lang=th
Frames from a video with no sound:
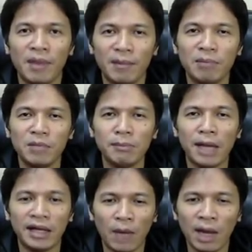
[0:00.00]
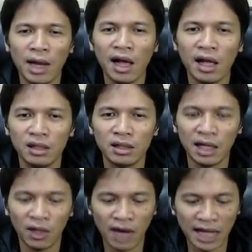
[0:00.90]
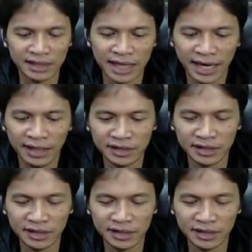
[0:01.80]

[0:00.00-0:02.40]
รับมือใหม่ แต่ว่าถ้าลองหัดใช้จริงๆ